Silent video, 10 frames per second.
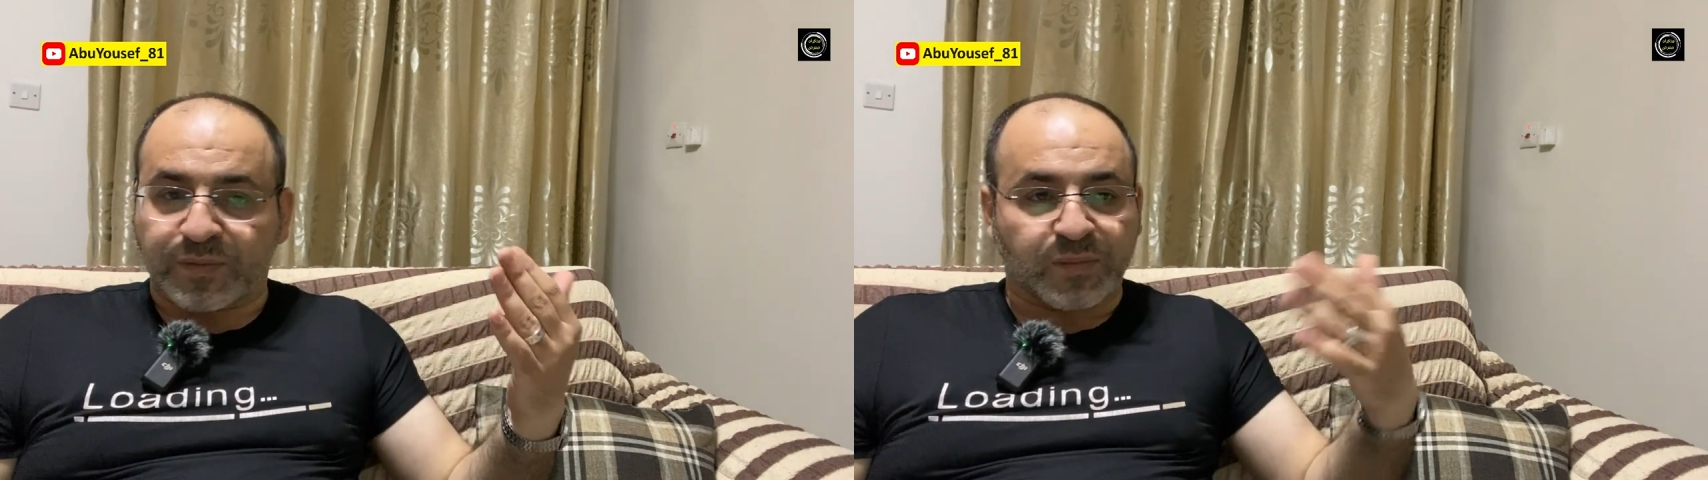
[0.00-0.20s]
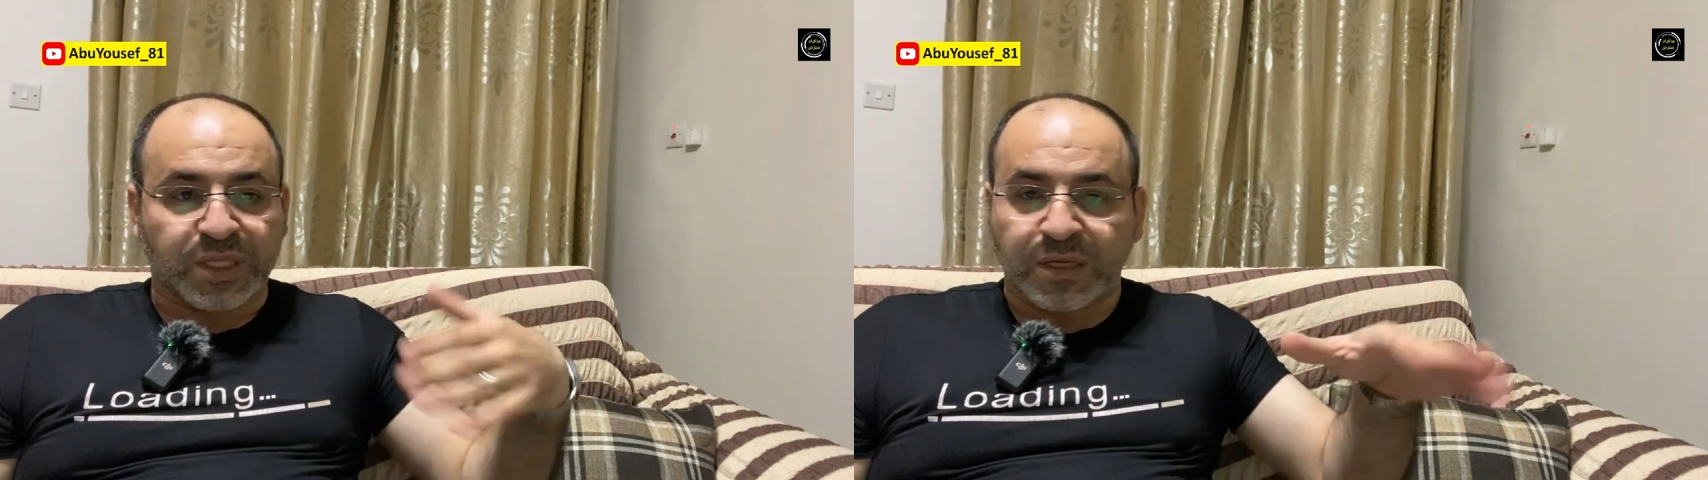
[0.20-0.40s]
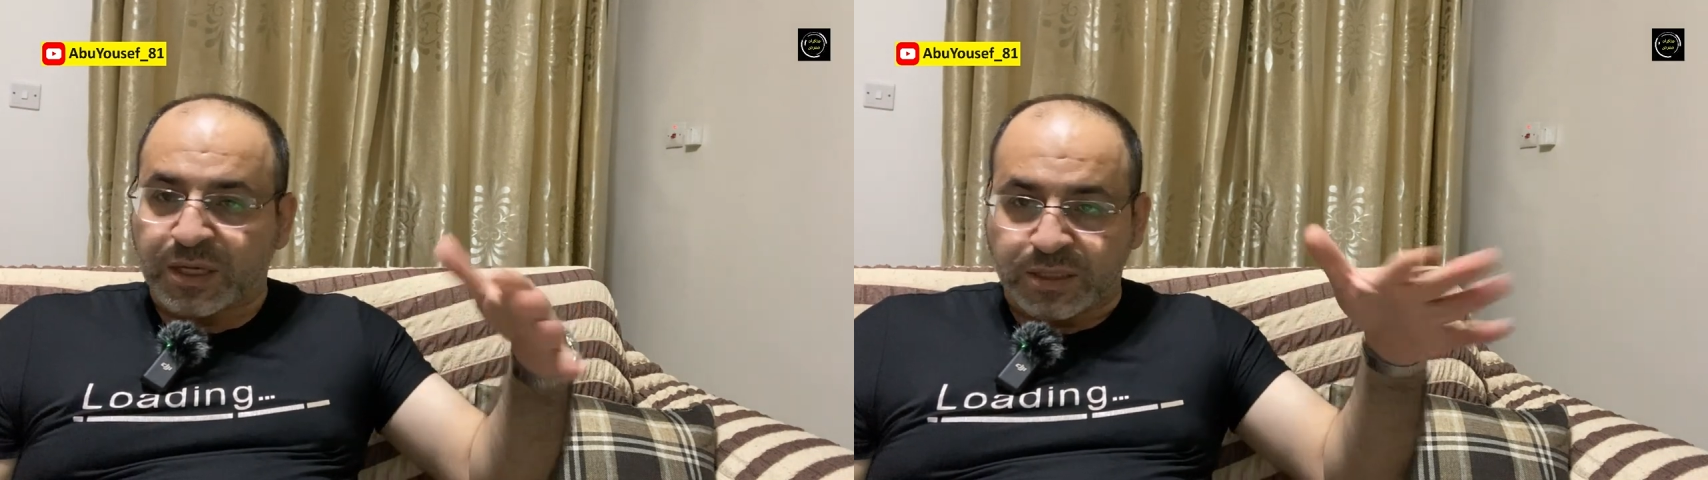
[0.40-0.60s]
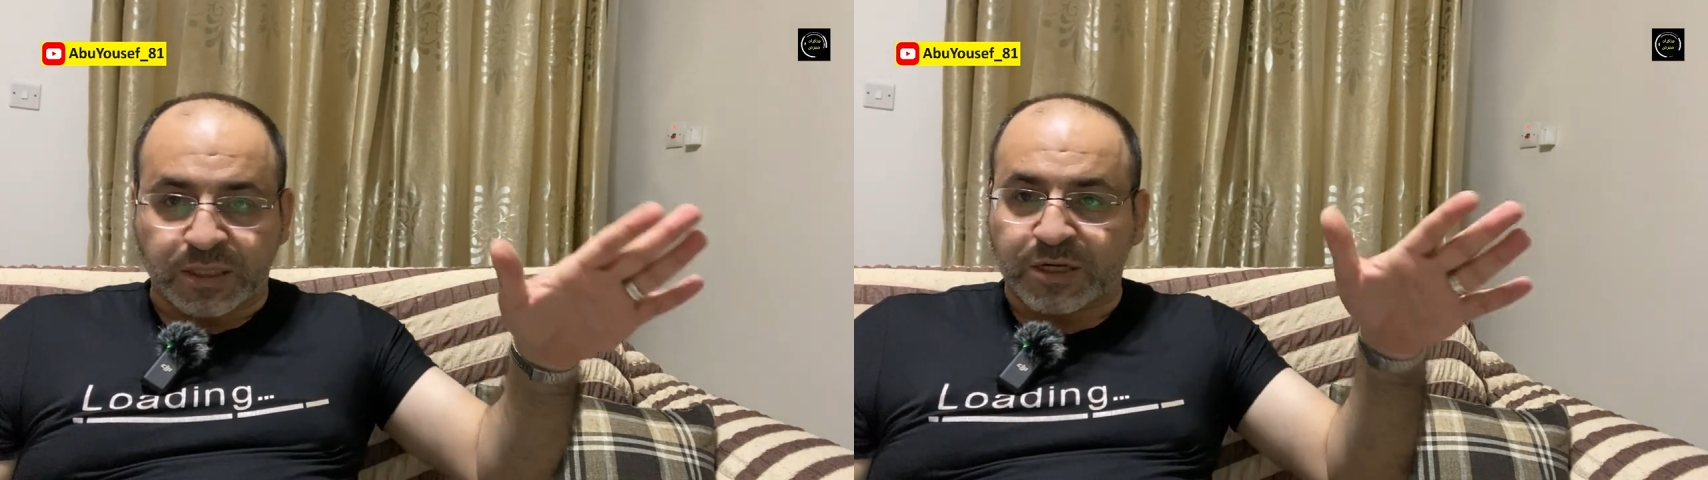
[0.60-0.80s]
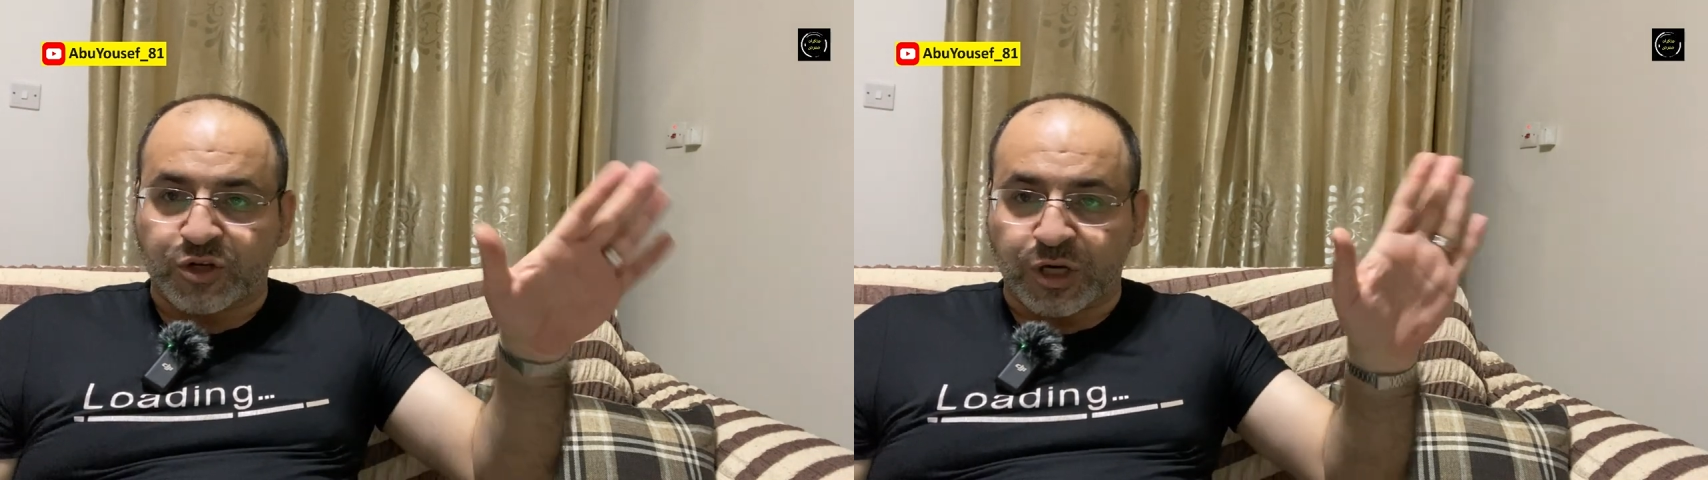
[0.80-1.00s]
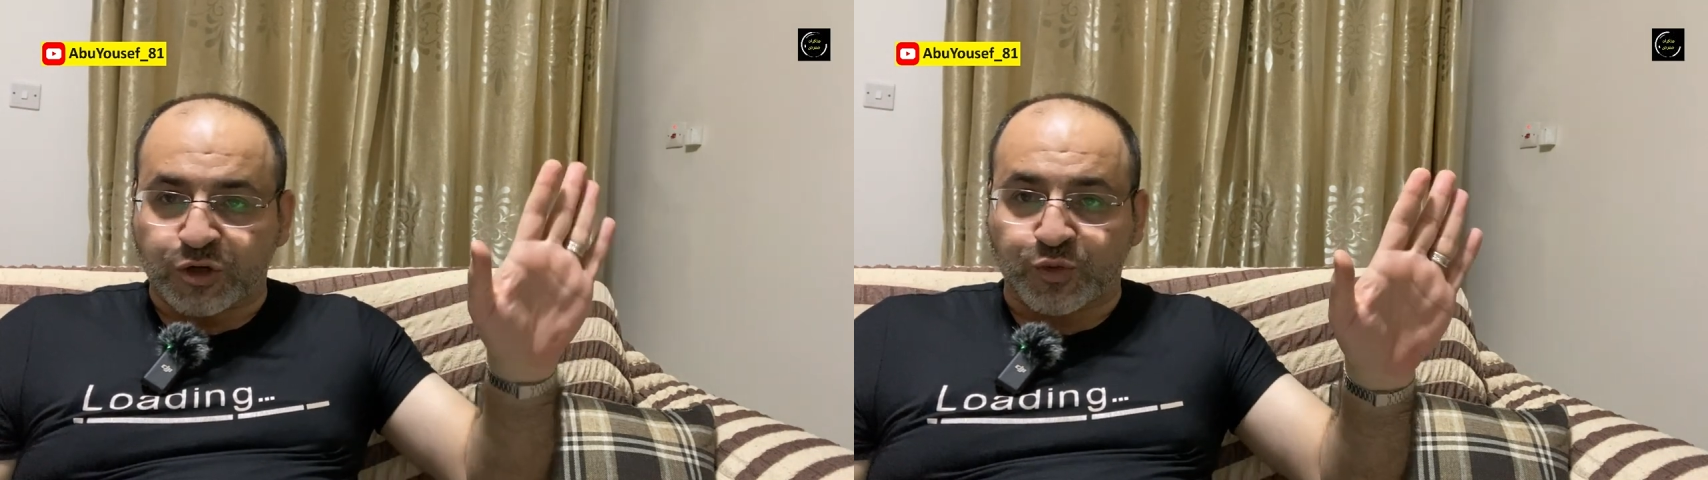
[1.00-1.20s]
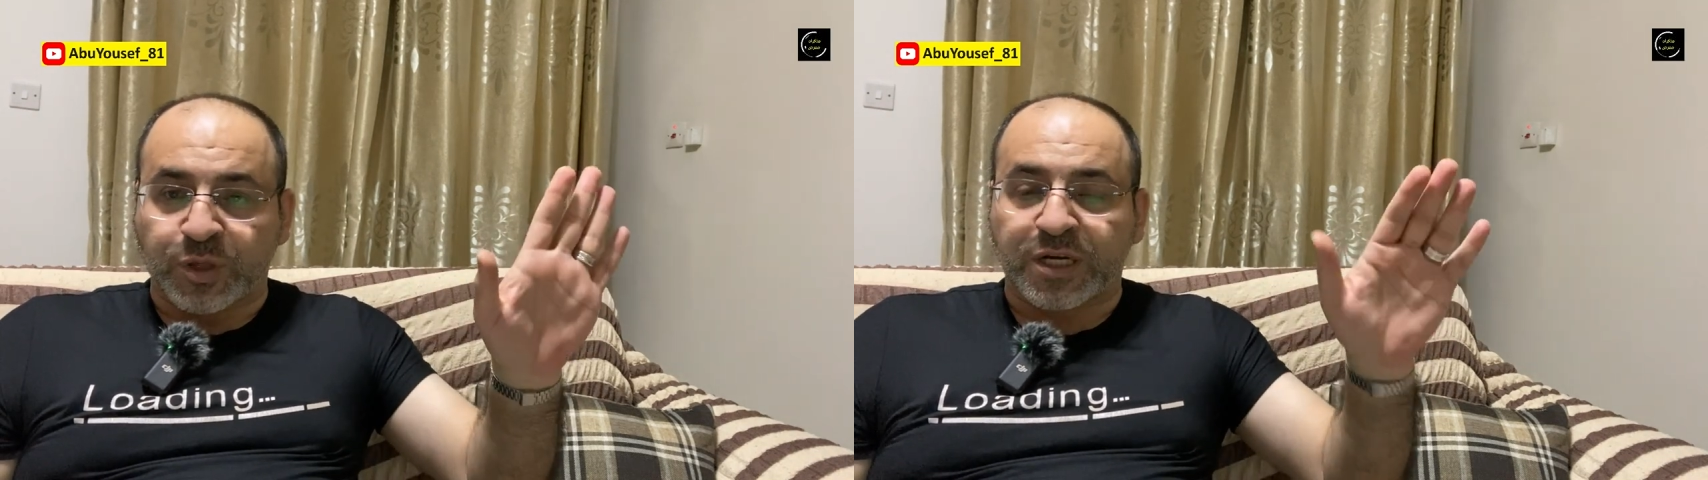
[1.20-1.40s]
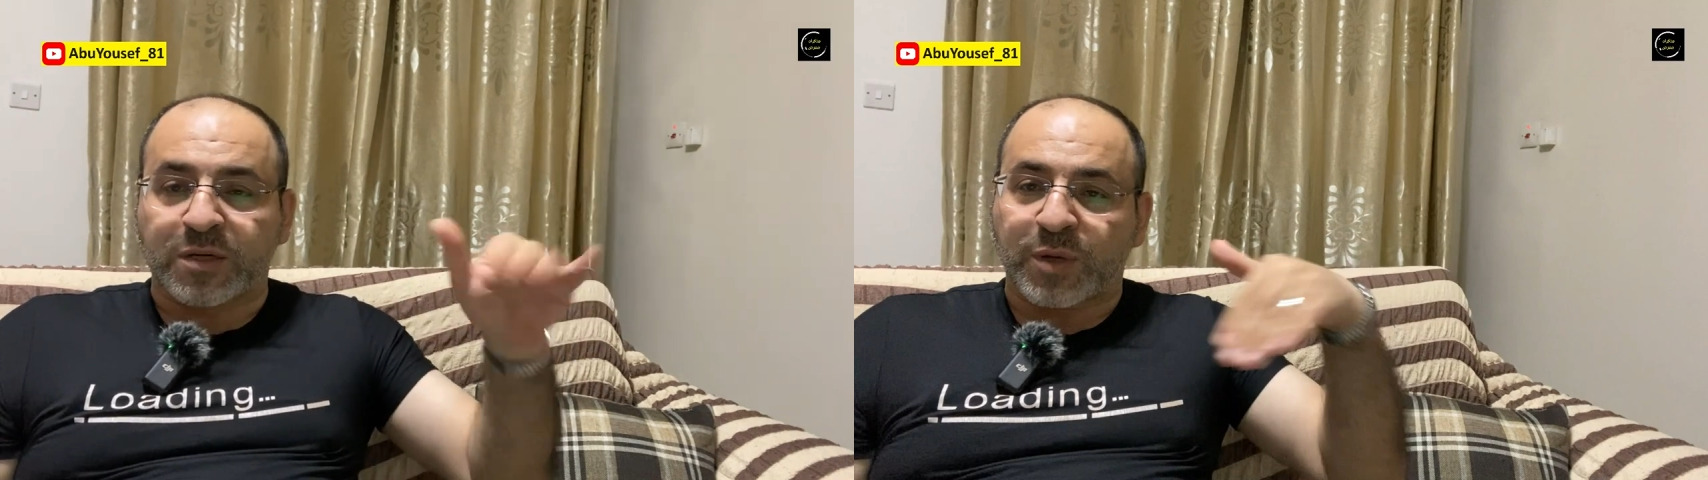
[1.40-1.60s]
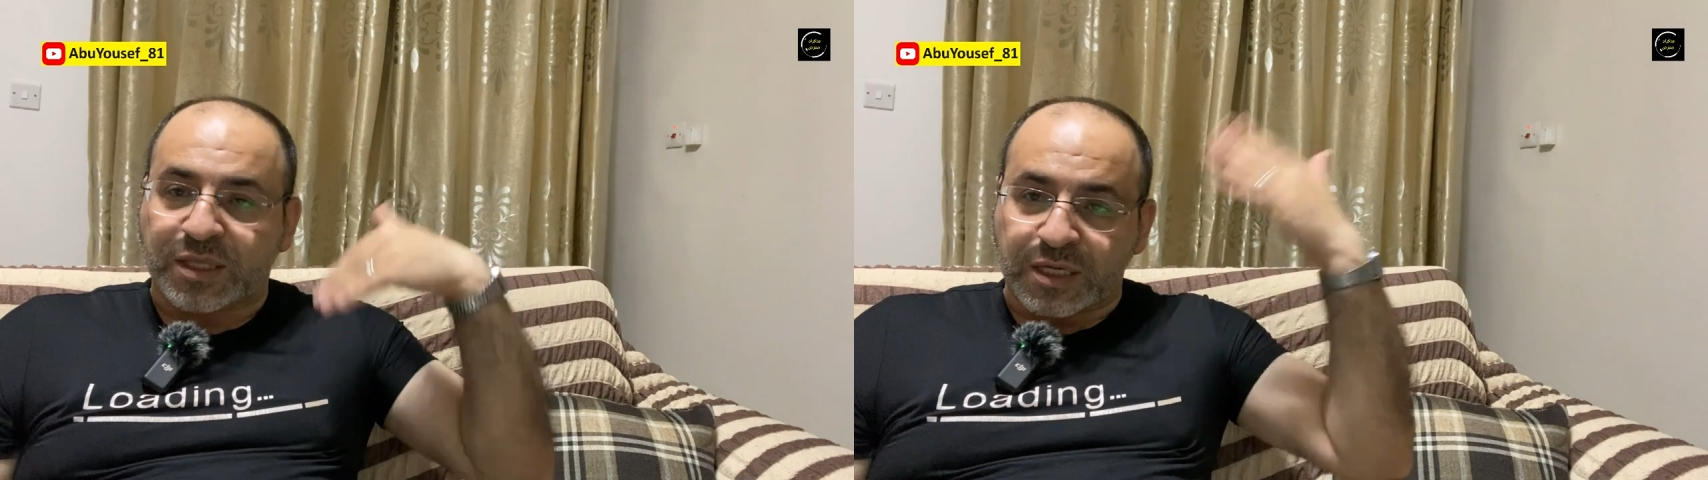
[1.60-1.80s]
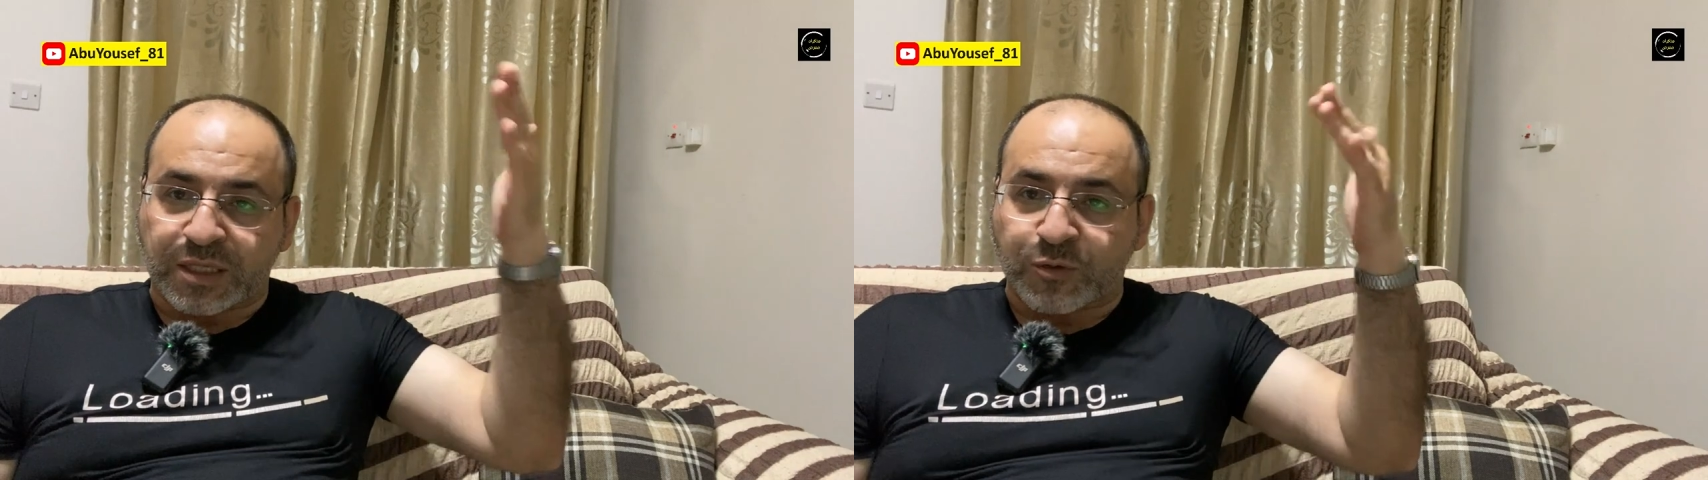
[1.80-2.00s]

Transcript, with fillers: ميديكال سيرجيكال شو مكان بعدين